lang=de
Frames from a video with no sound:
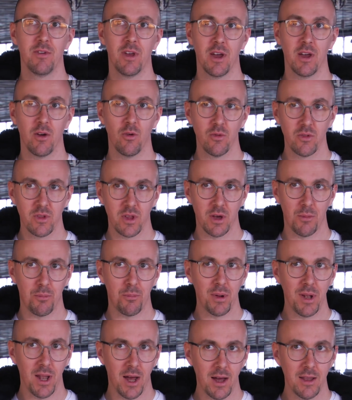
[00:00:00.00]
wäre unser
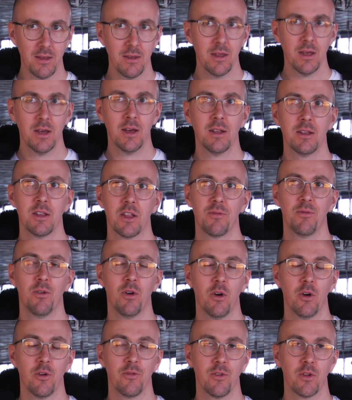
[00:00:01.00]
Plan, dass wir
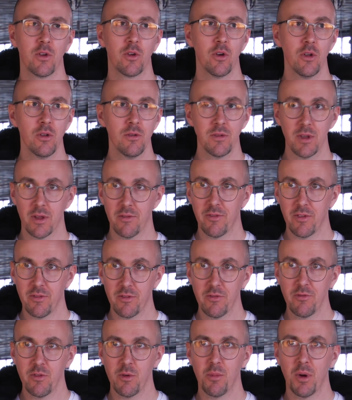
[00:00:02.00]
eröffnen können. Da
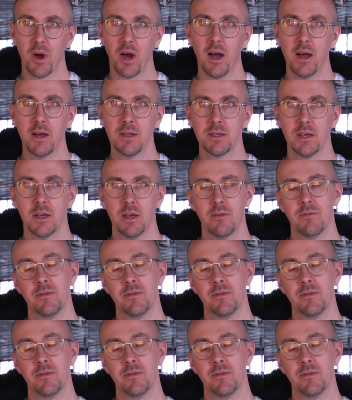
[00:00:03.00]
sind wir bereit.